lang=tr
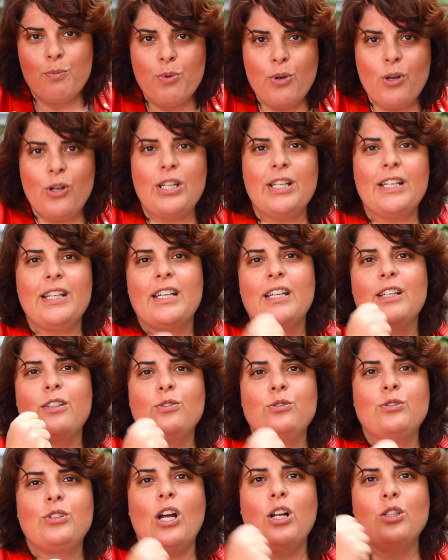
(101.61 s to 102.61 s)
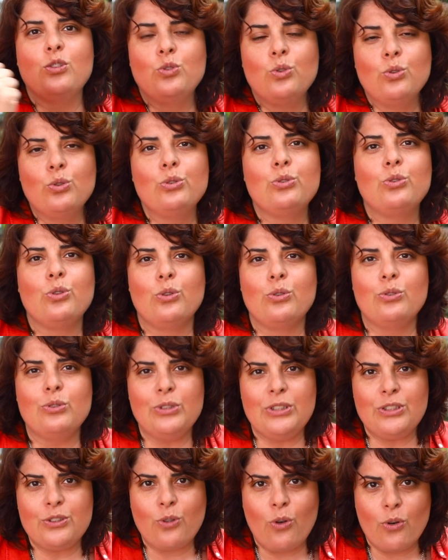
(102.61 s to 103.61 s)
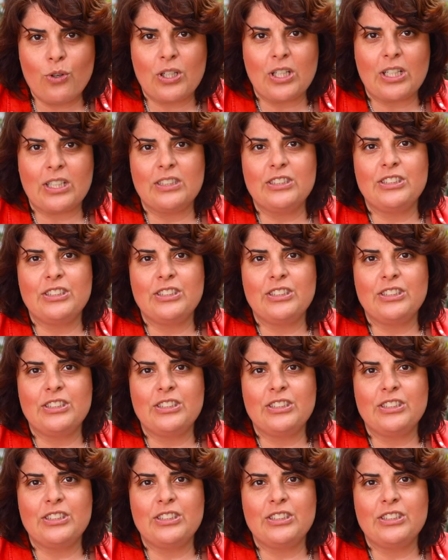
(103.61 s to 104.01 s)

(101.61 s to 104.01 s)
Böyle güzel dolu dolu hiç korkak